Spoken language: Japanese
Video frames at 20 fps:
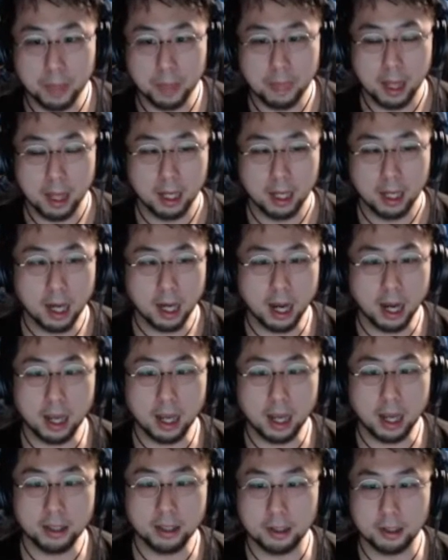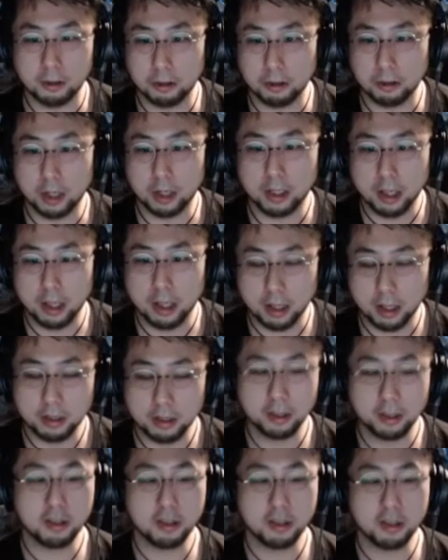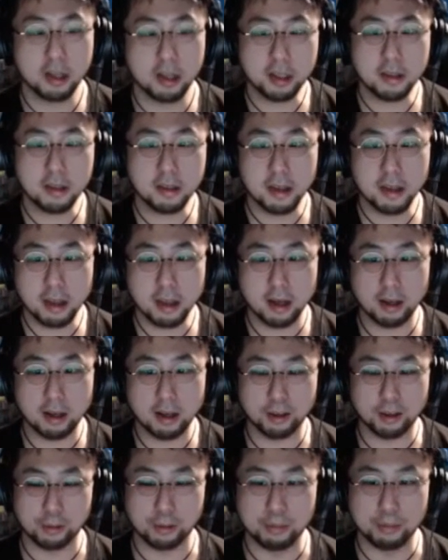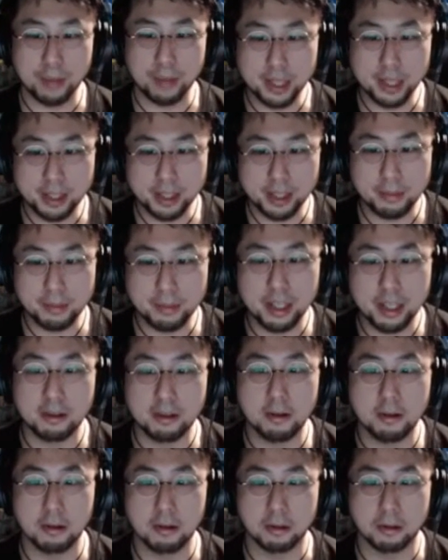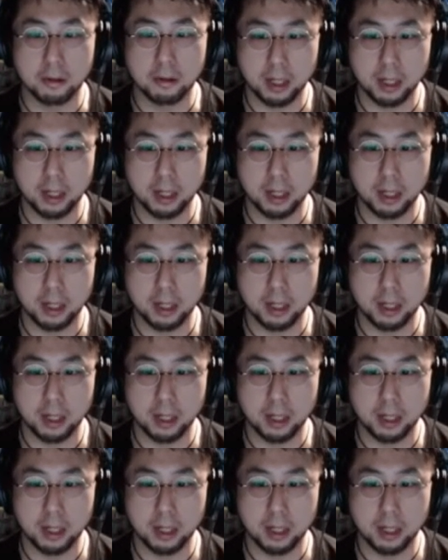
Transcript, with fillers: カラーチャートとかって、実は色彩感覚めちゃめちゃ強いの、俺。